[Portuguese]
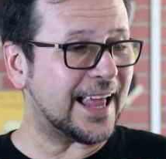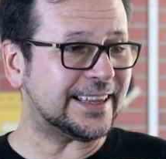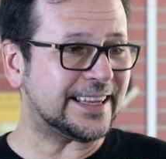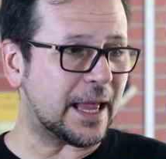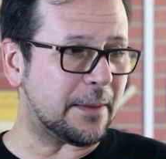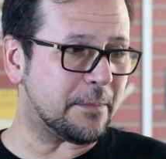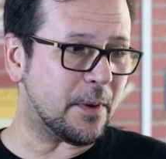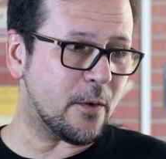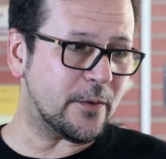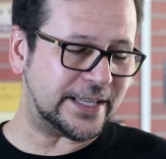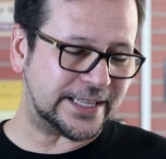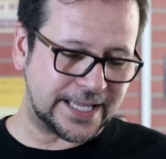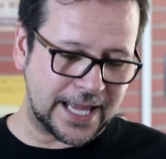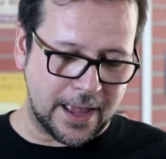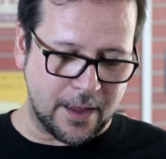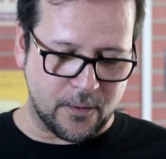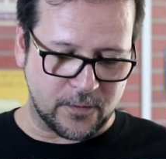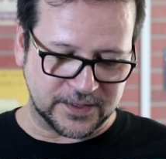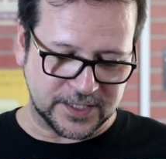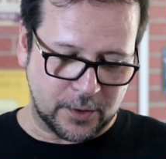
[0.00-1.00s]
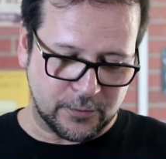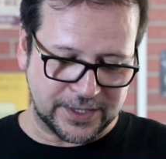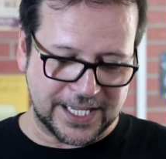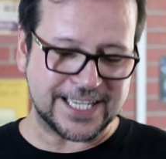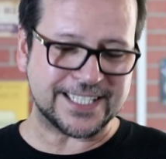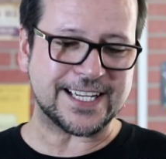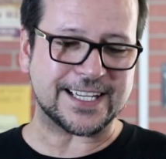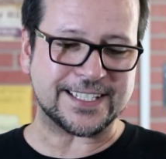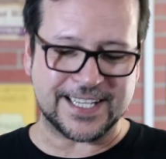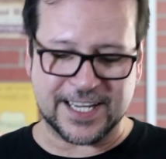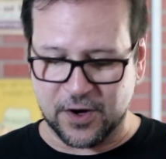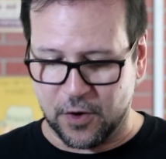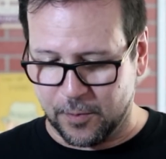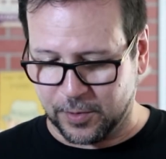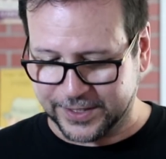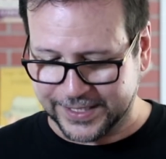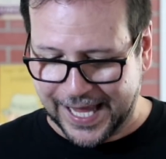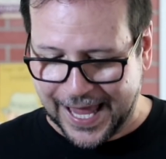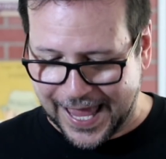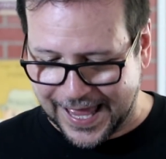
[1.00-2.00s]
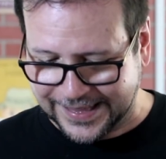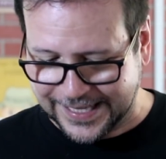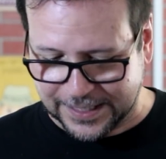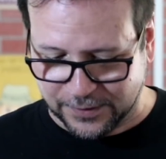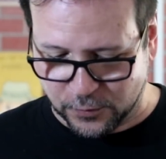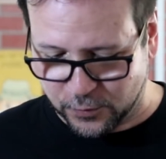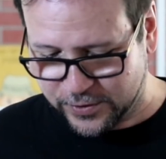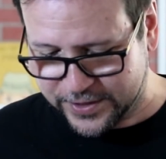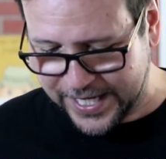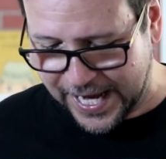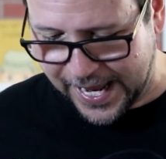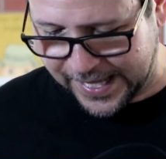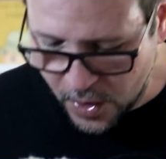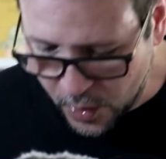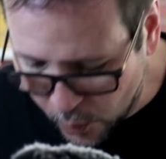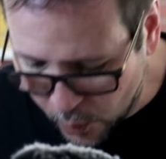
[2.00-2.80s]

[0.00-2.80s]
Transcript: tá bom então. Então deixa assim como tá, tá tudo certo.